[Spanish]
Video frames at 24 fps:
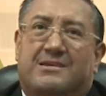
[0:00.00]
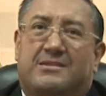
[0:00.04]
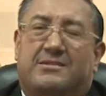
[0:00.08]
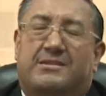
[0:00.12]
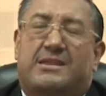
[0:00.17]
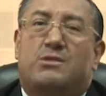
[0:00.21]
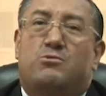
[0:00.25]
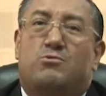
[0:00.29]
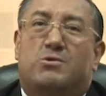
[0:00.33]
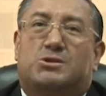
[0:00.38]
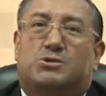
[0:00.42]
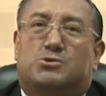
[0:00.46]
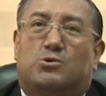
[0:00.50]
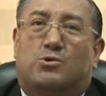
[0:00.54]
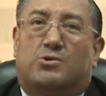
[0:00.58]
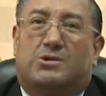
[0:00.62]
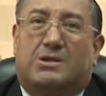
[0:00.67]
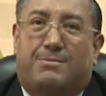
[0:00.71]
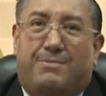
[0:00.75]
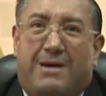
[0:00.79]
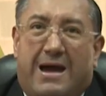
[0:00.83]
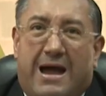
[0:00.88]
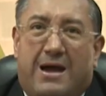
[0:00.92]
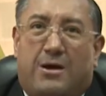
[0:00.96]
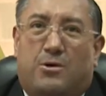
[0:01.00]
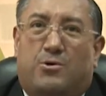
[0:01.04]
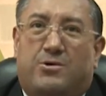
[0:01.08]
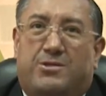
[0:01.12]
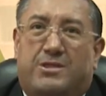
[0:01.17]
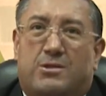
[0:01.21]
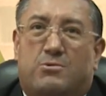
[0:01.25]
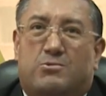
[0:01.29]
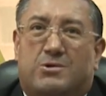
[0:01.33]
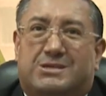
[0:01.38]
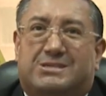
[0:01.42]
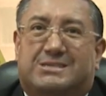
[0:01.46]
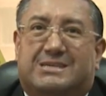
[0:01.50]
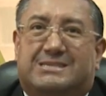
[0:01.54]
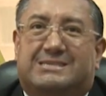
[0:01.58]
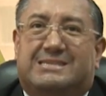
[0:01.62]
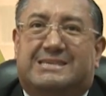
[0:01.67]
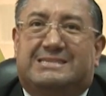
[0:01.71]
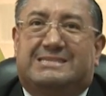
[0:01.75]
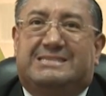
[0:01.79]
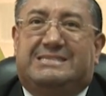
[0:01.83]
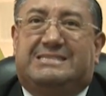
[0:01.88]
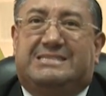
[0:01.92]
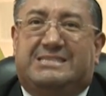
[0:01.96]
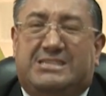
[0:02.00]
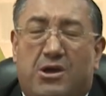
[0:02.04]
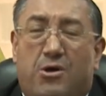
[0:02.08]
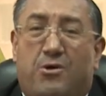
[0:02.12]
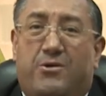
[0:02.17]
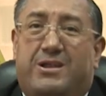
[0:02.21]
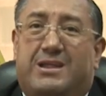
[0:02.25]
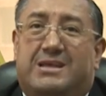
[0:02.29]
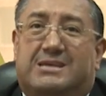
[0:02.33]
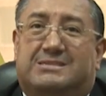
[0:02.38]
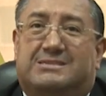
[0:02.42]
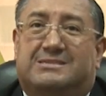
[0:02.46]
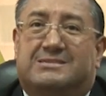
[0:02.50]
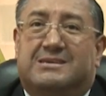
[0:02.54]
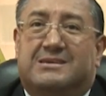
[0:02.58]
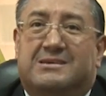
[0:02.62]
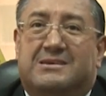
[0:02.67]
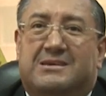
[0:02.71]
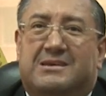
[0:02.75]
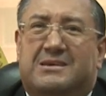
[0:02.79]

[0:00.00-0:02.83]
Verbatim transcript: de nuestro trabajo y de nuestras decisiones